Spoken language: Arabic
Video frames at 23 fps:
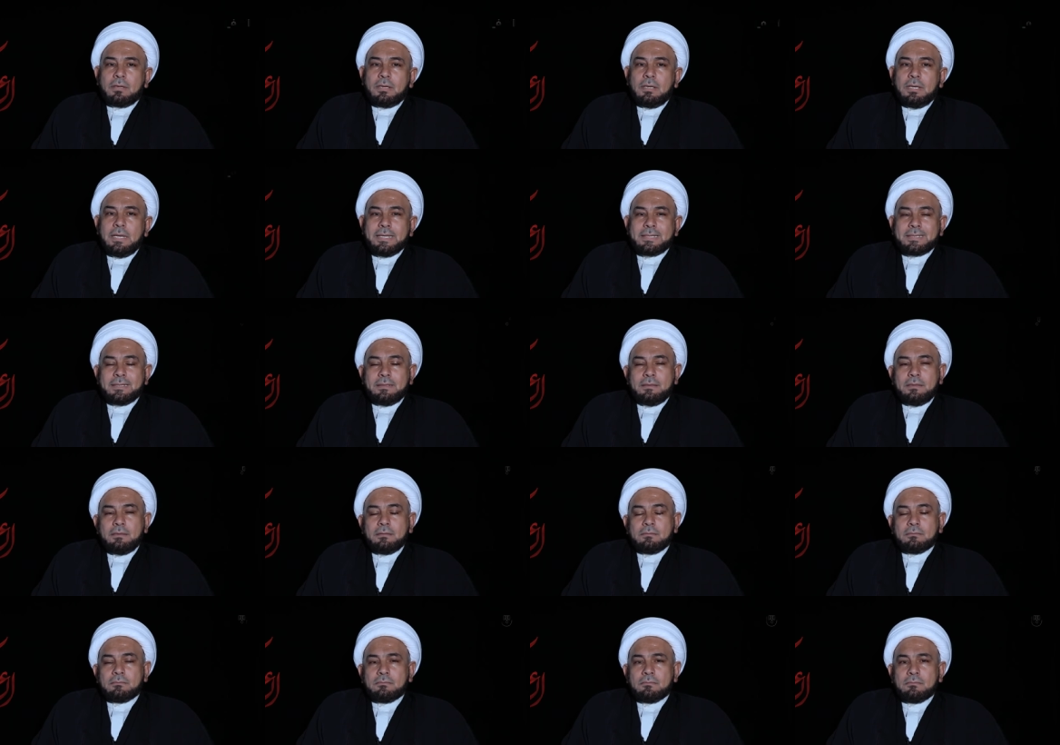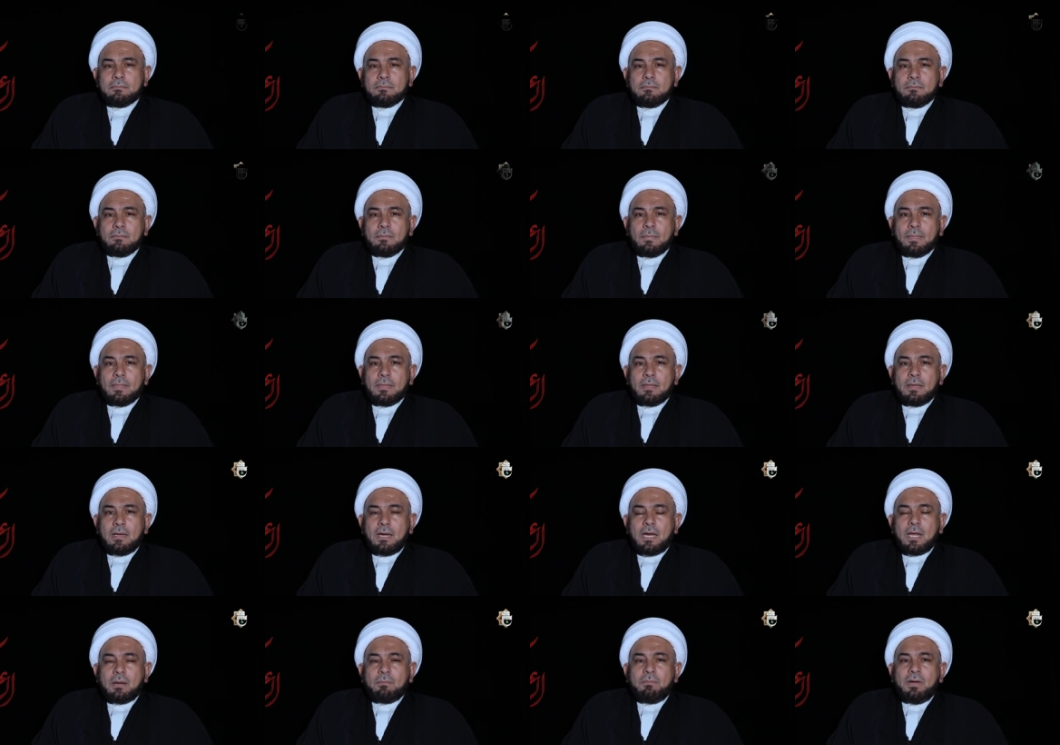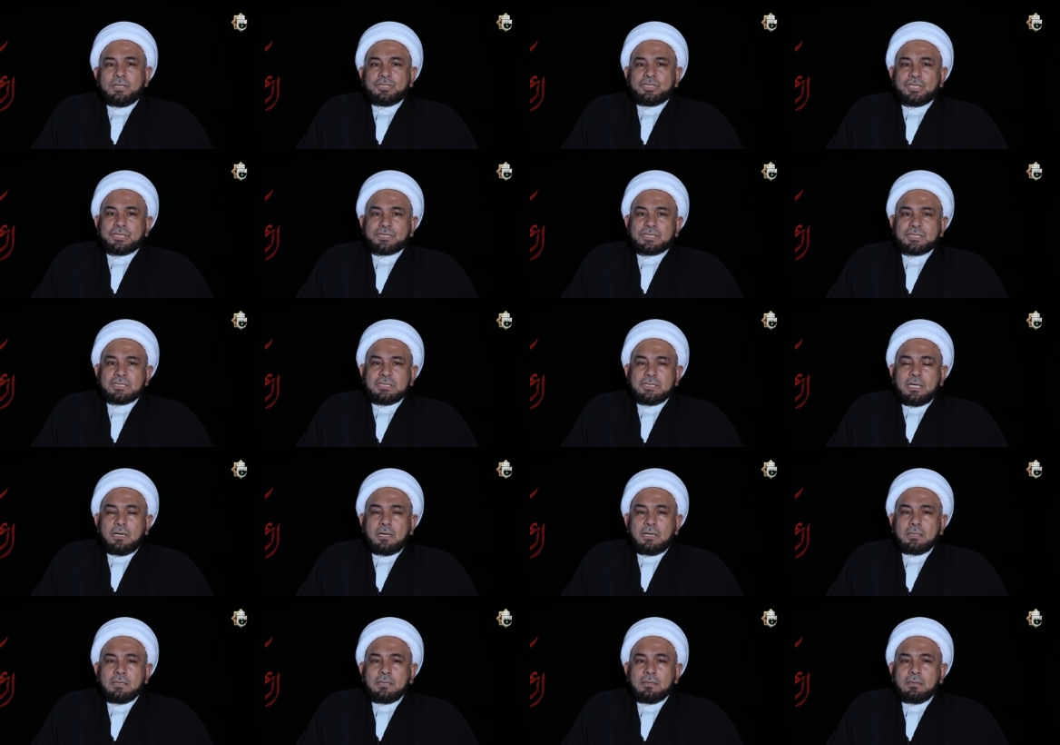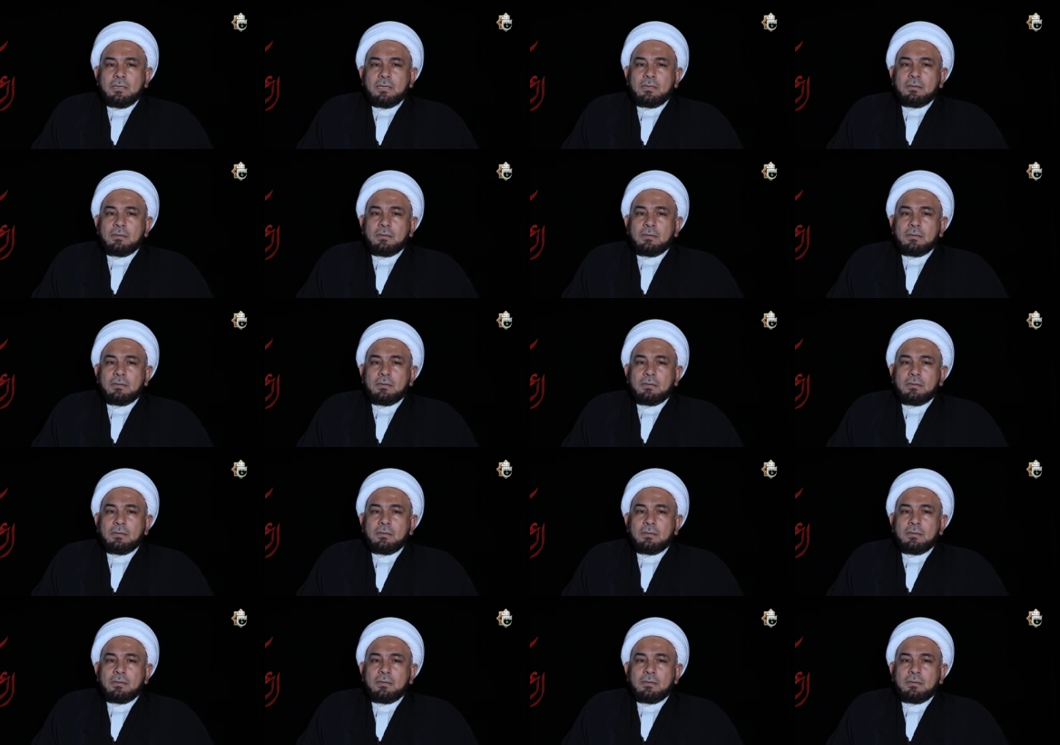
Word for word: الأسدي أربع شخصيات